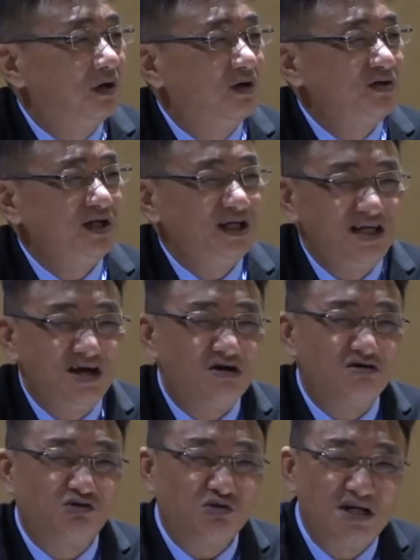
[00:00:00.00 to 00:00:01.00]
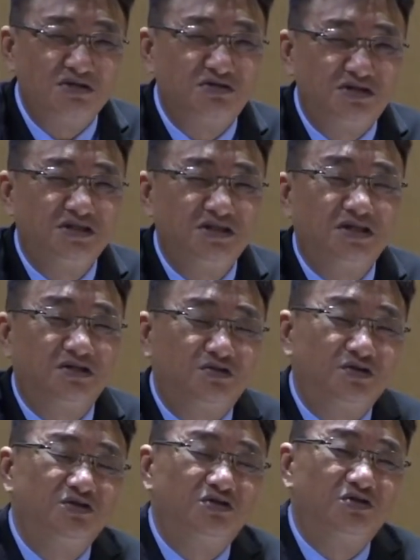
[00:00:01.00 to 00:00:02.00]
好，你要专心的
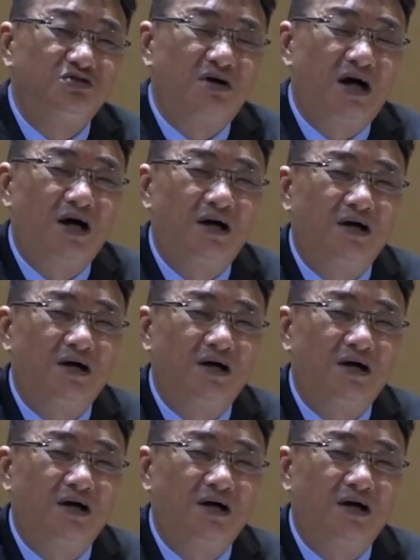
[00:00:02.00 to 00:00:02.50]
寻求